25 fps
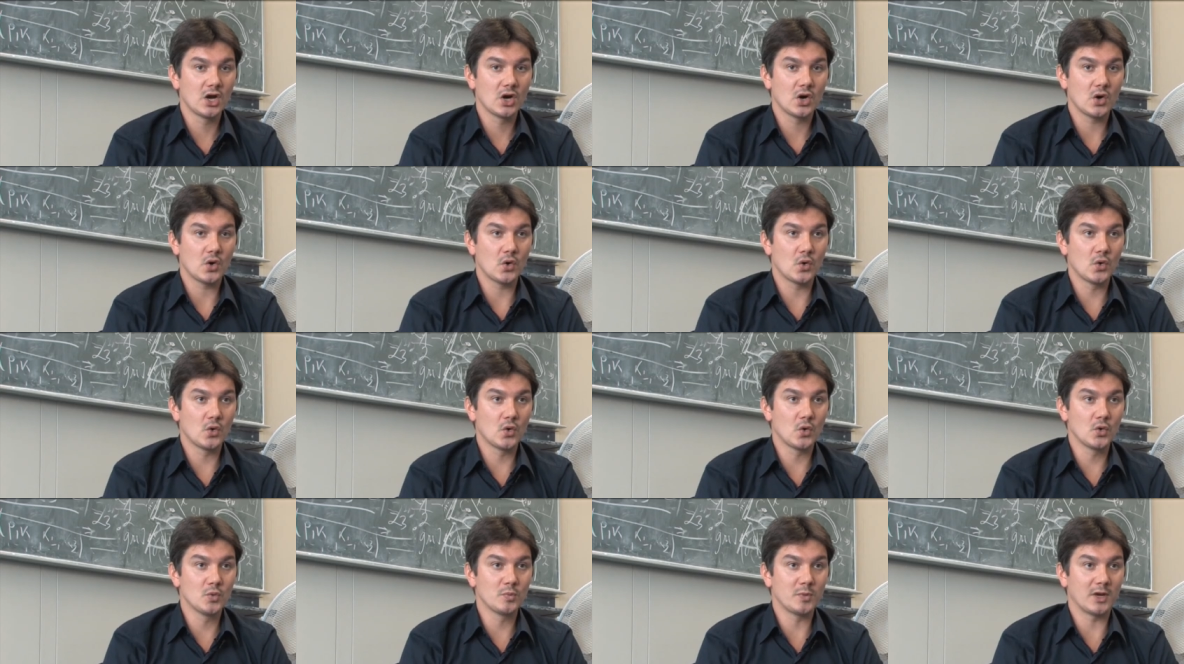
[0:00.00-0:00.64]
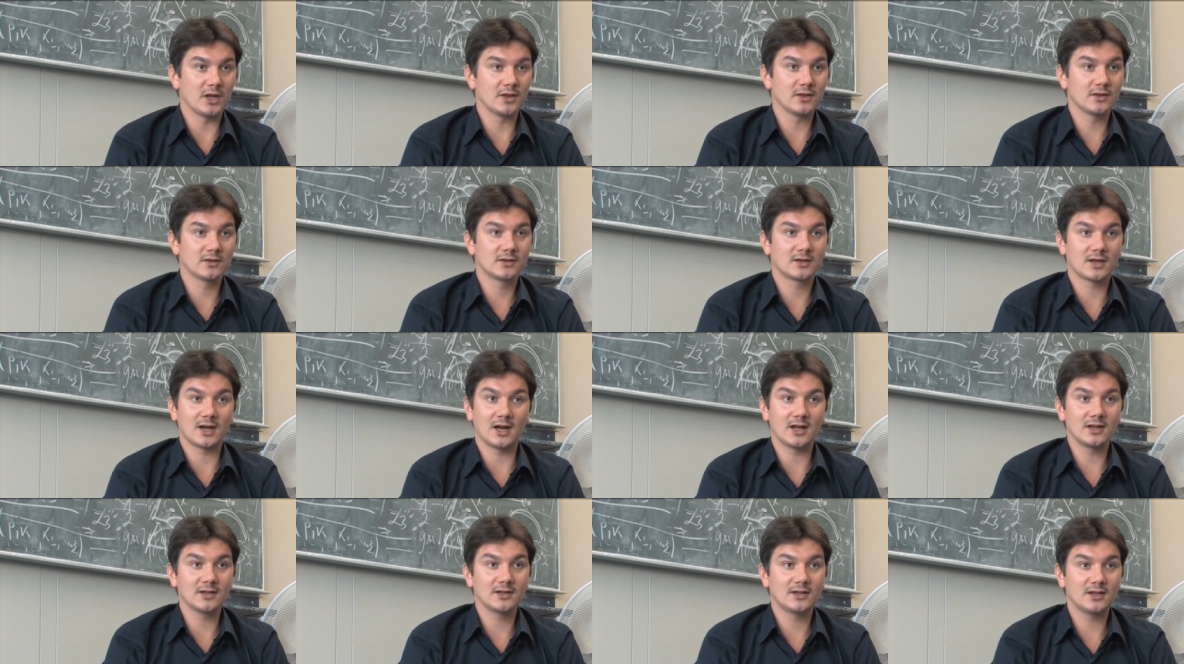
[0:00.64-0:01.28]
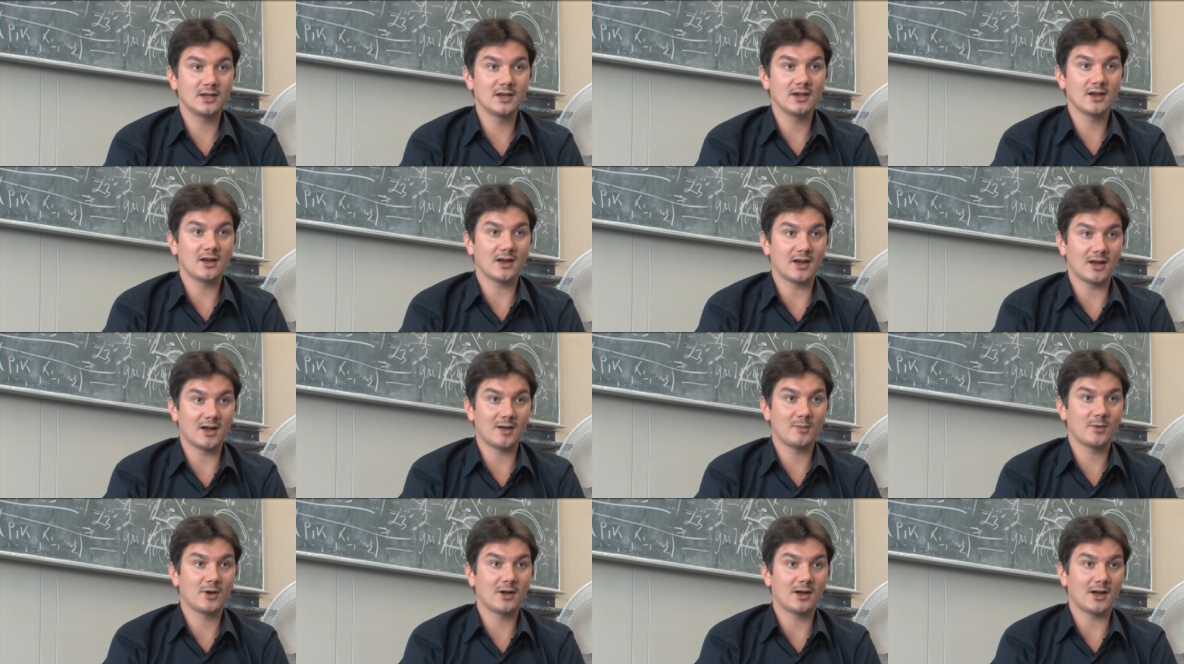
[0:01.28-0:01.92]
Und man kann hier
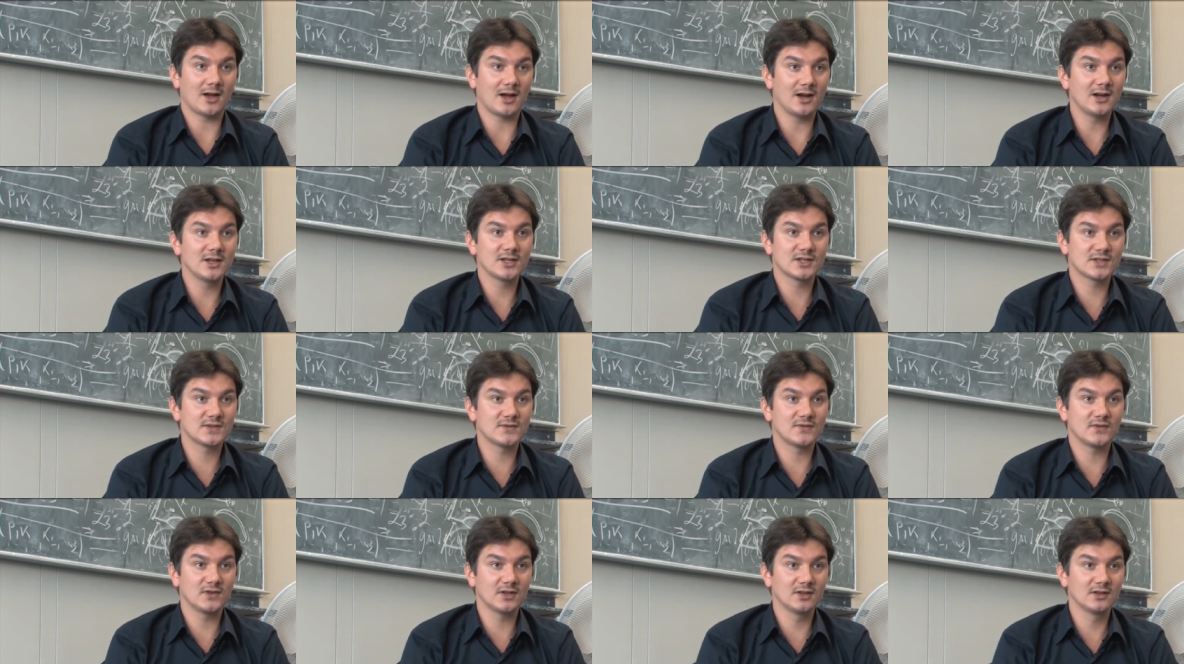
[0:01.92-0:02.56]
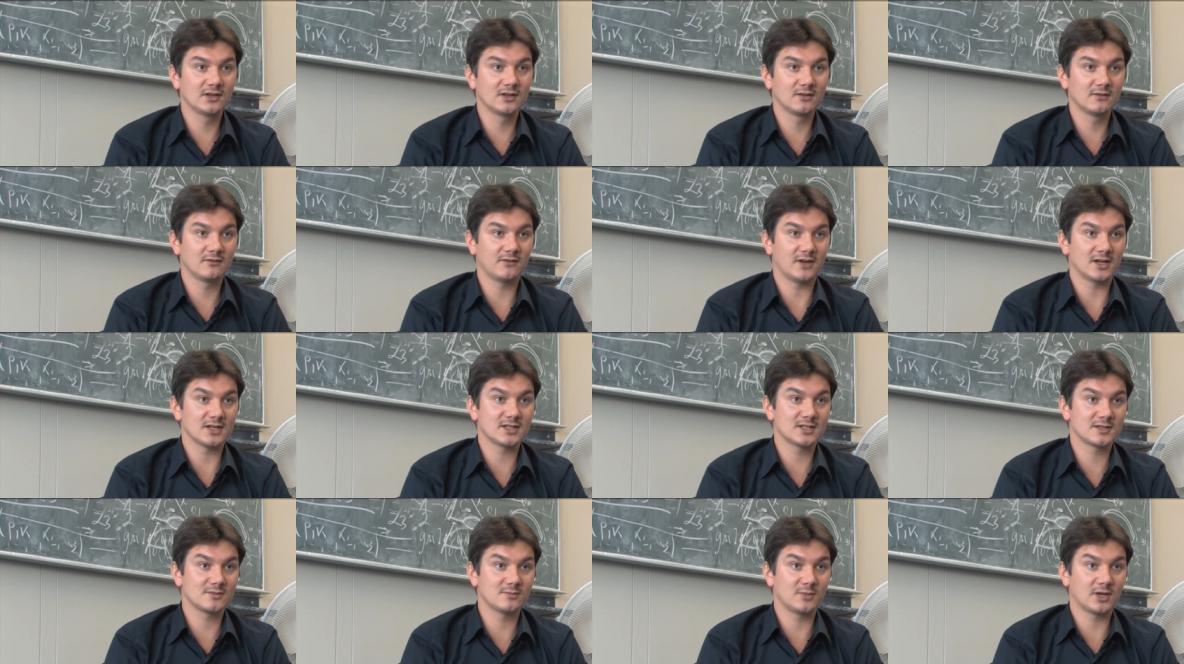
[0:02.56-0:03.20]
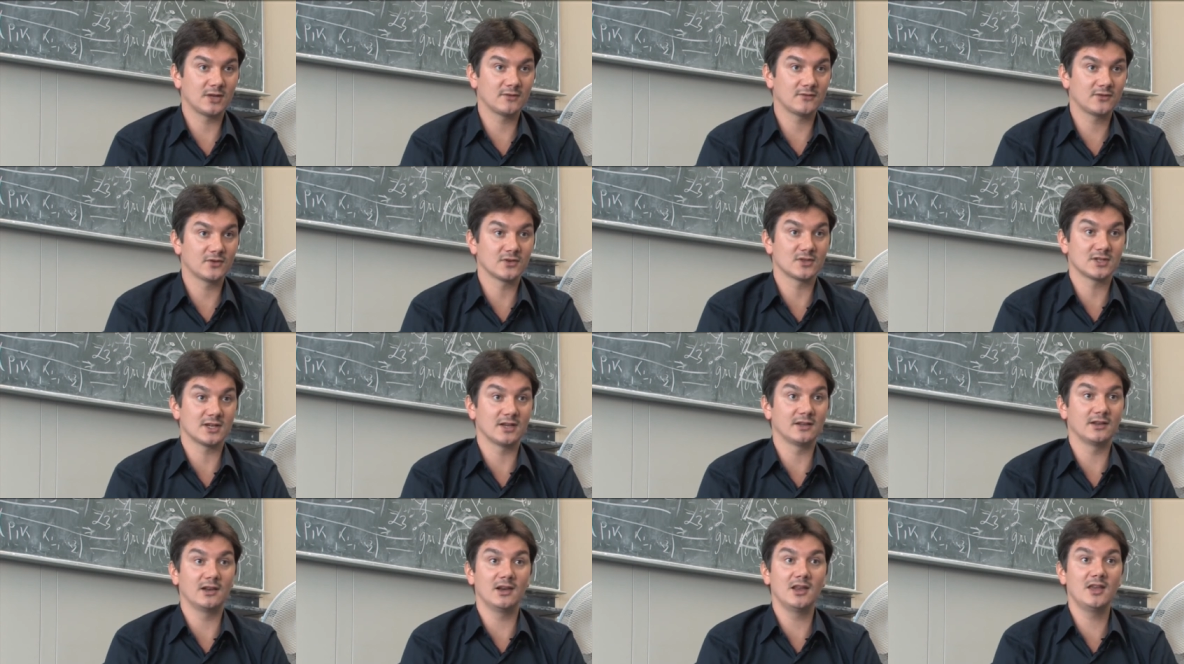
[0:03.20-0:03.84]
aber alles finden, was man für
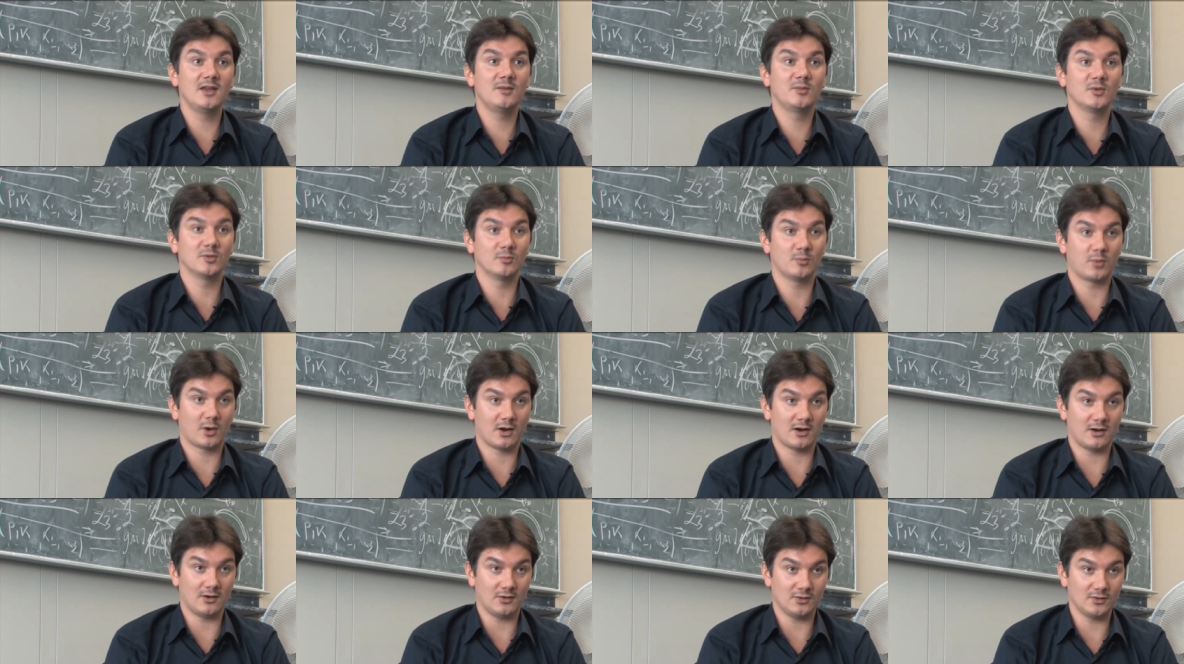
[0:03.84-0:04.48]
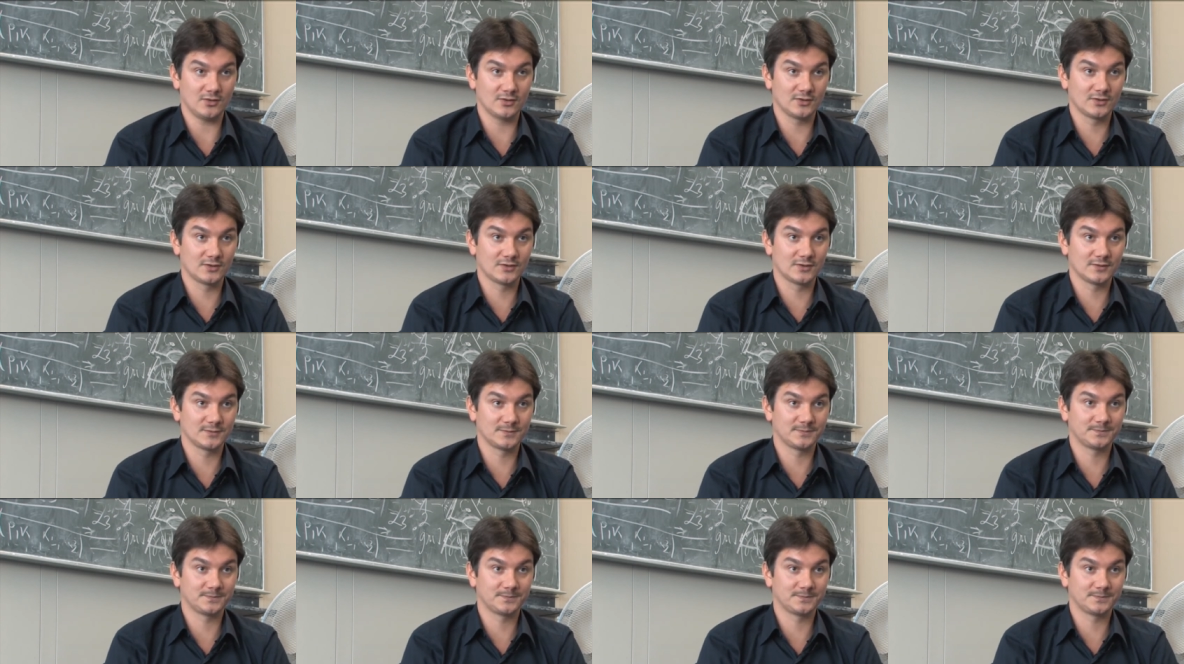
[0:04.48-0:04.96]
sein Leben braucht.